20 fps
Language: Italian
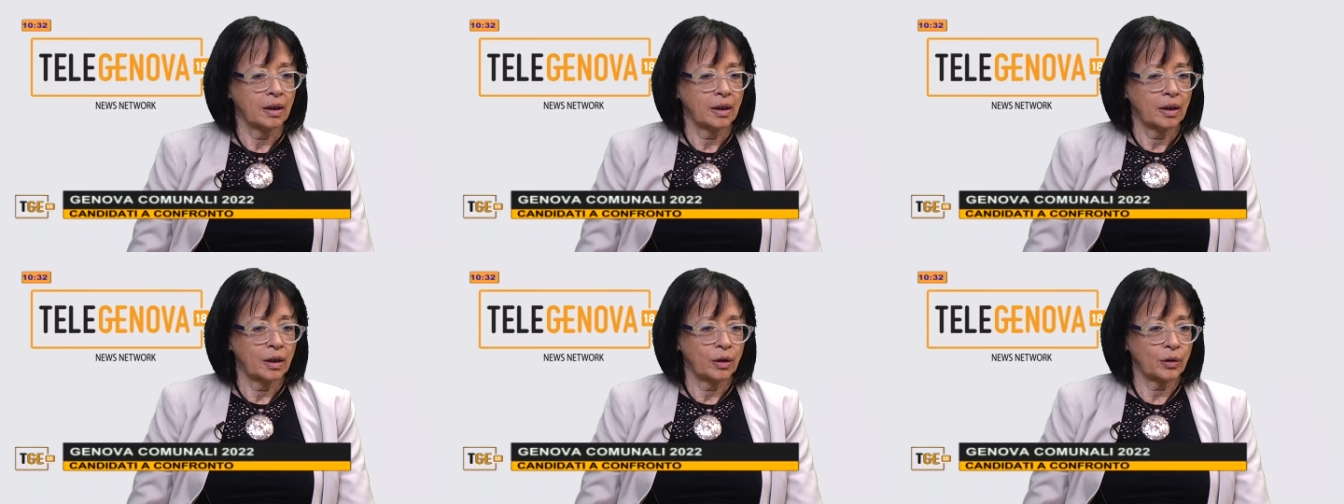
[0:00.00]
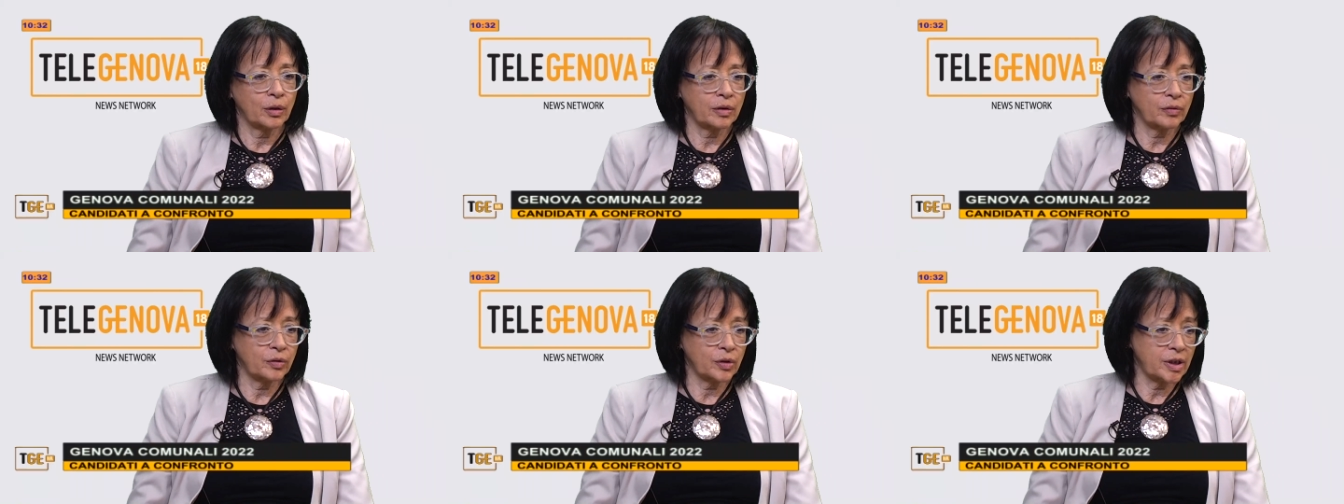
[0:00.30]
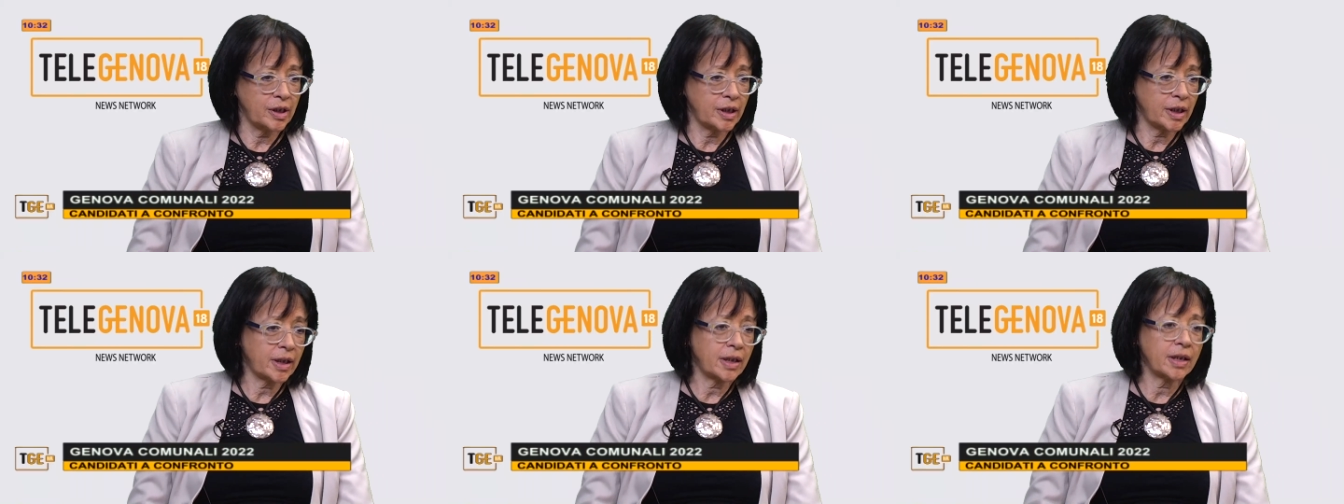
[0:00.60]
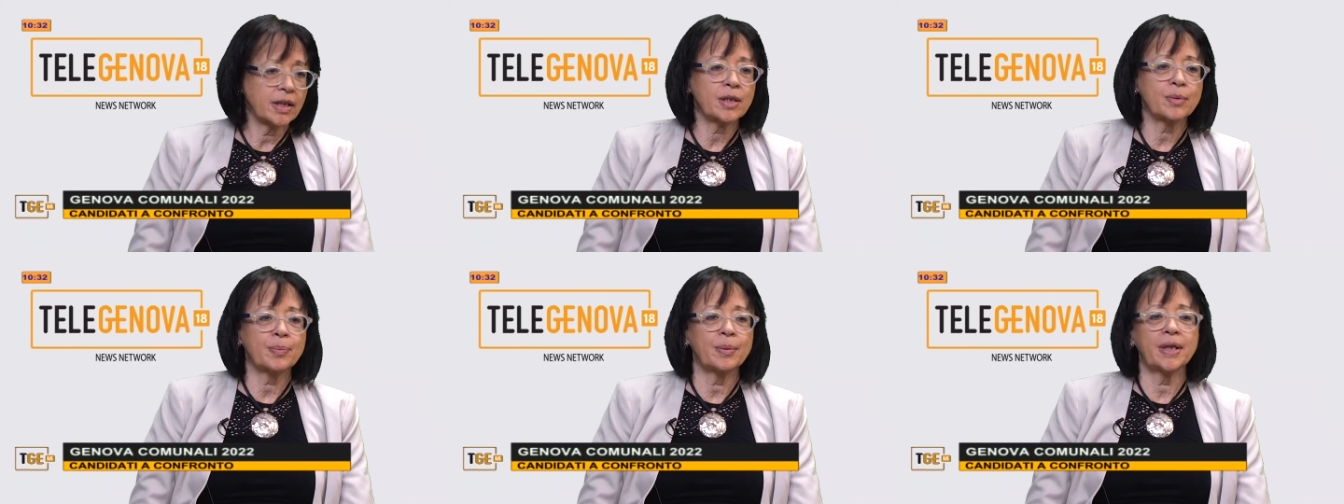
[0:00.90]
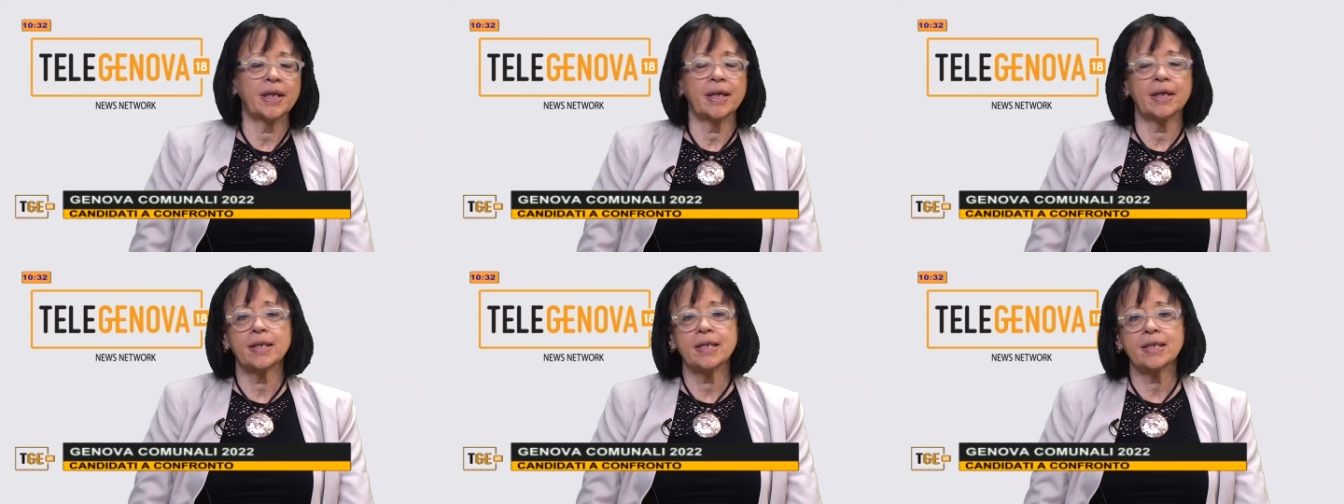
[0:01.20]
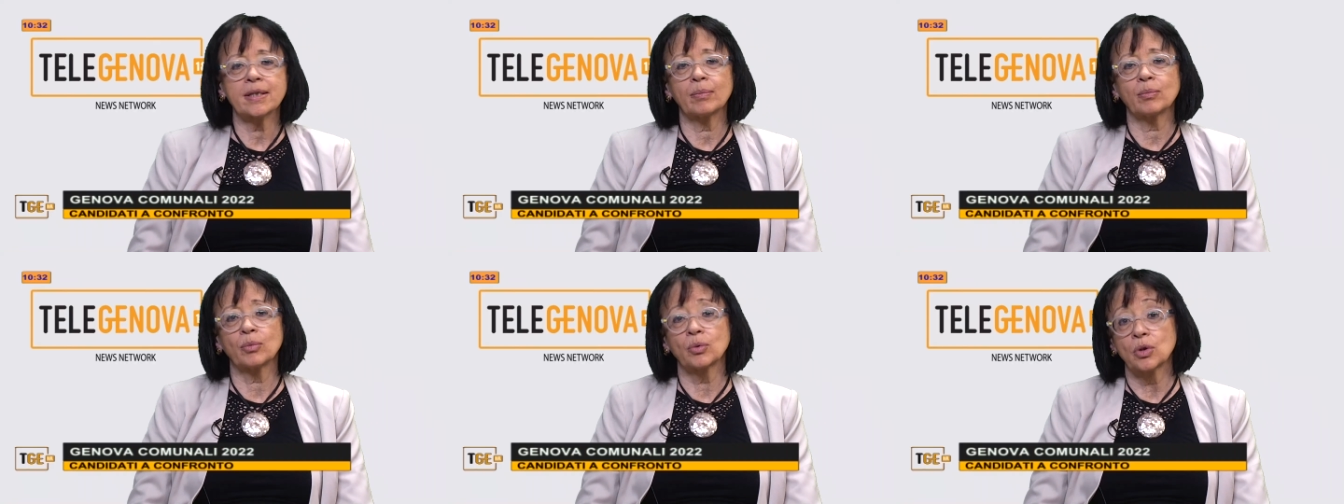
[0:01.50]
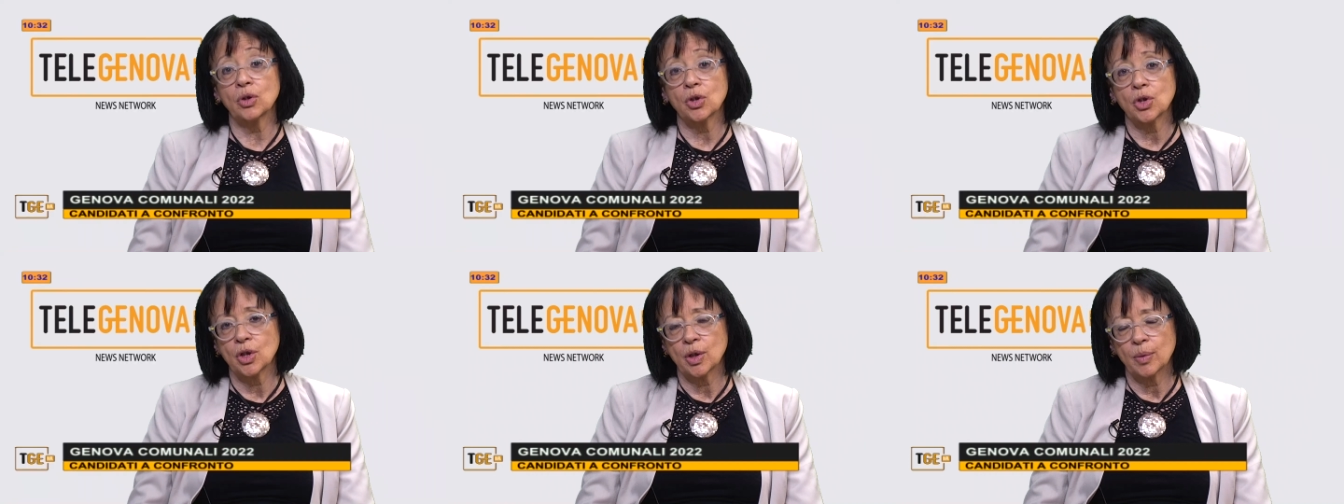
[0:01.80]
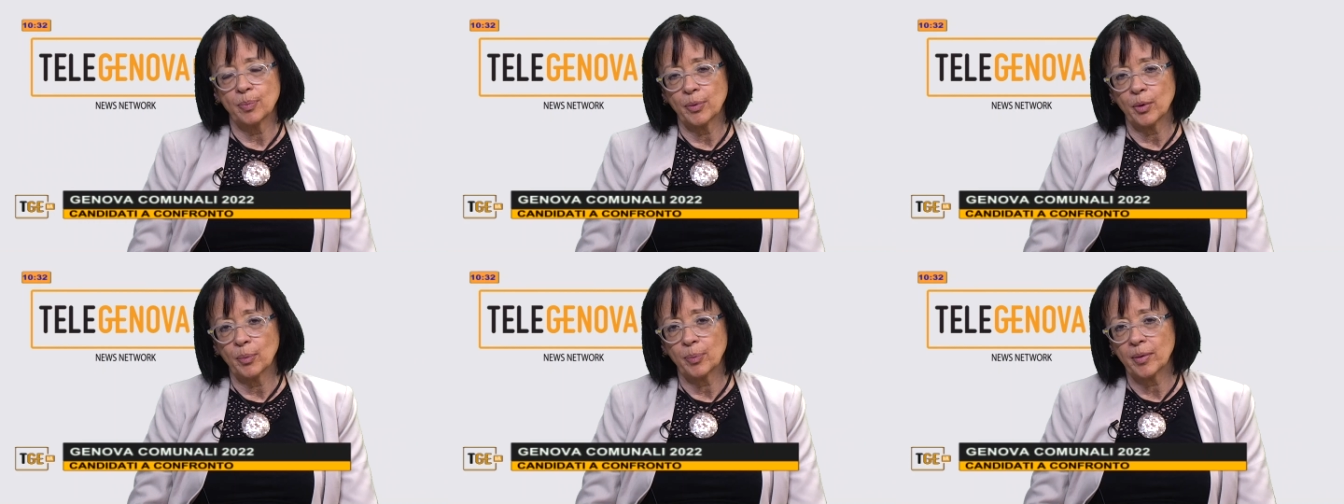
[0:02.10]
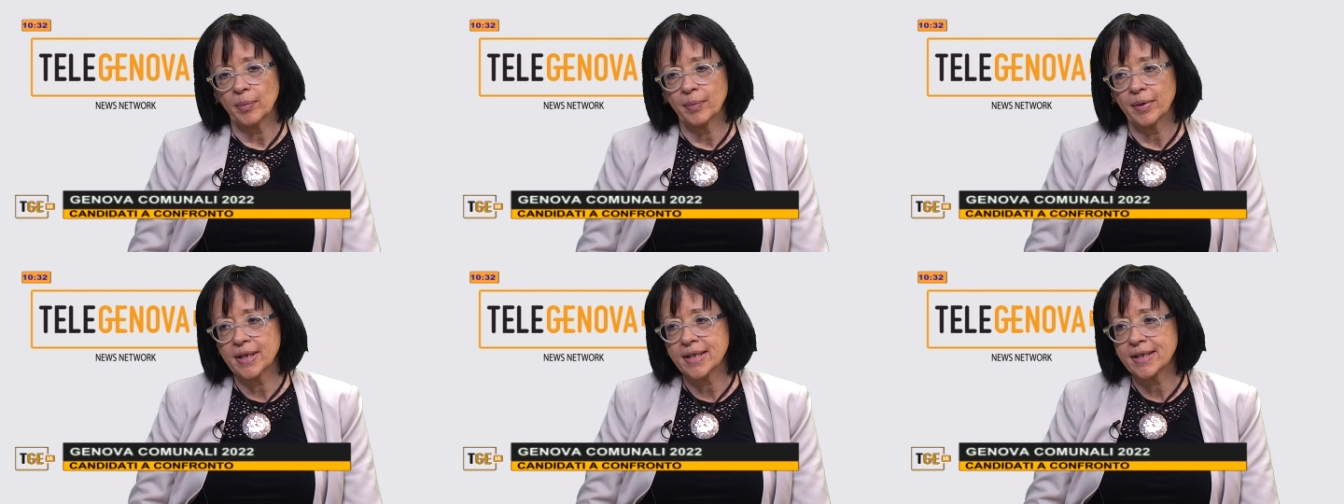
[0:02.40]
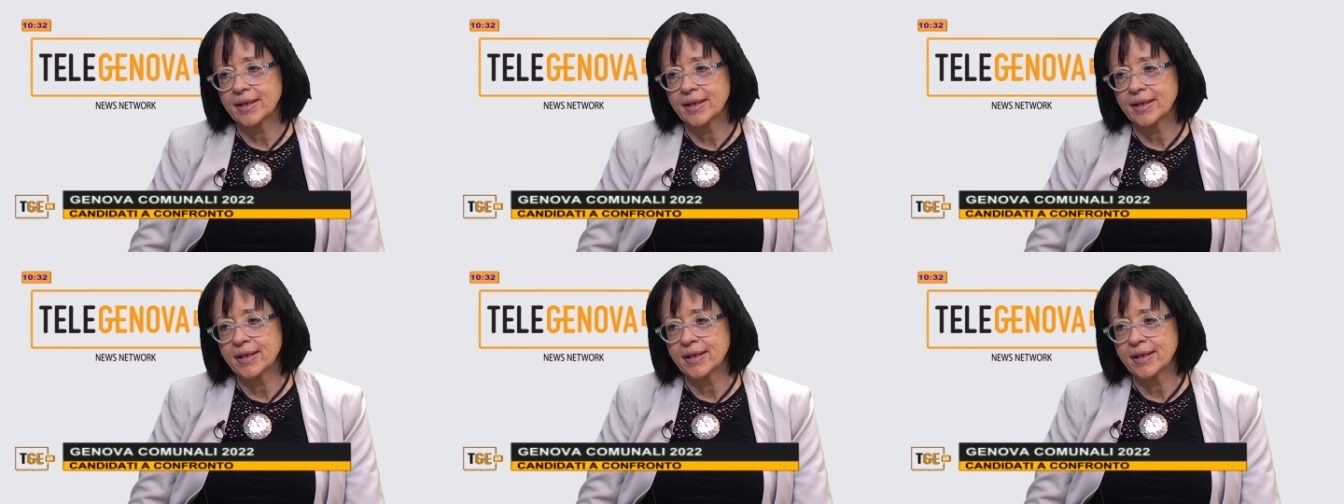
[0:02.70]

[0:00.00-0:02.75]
Però devo dire che l'esperienza in municipio per me è